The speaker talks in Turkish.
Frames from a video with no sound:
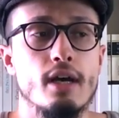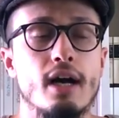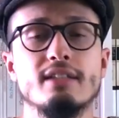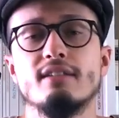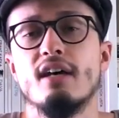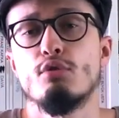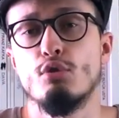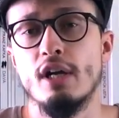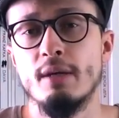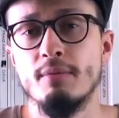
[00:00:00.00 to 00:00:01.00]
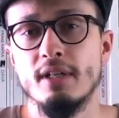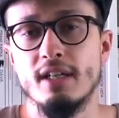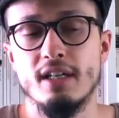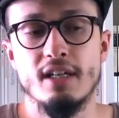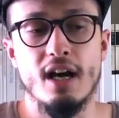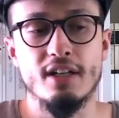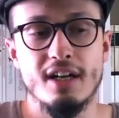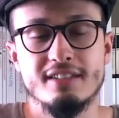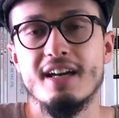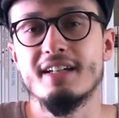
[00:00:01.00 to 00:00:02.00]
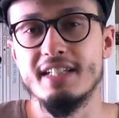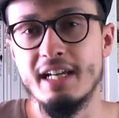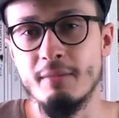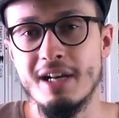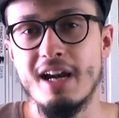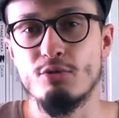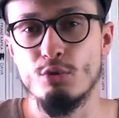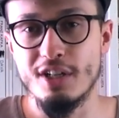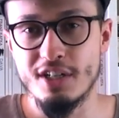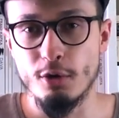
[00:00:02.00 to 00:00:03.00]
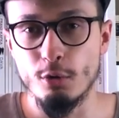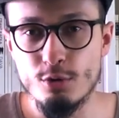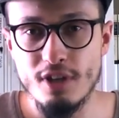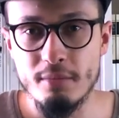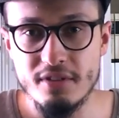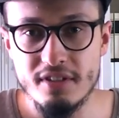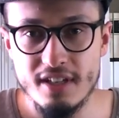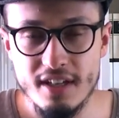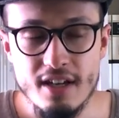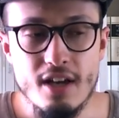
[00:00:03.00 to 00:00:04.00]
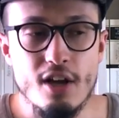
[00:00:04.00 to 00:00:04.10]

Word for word: Hatta şöyle bir anahtar kelimeler sunacak olursam size